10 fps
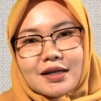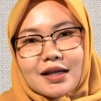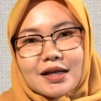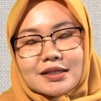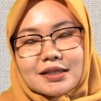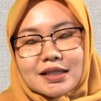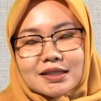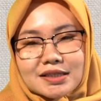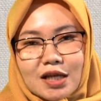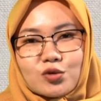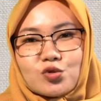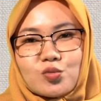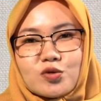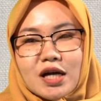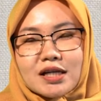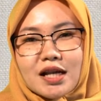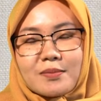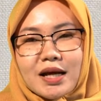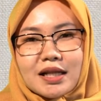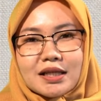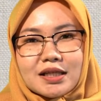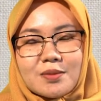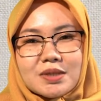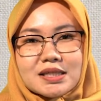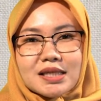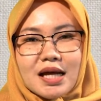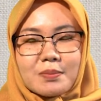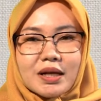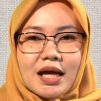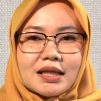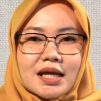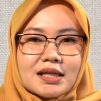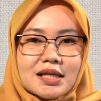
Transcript: Nah, status hubungan dalam hal ini bisa berkaitan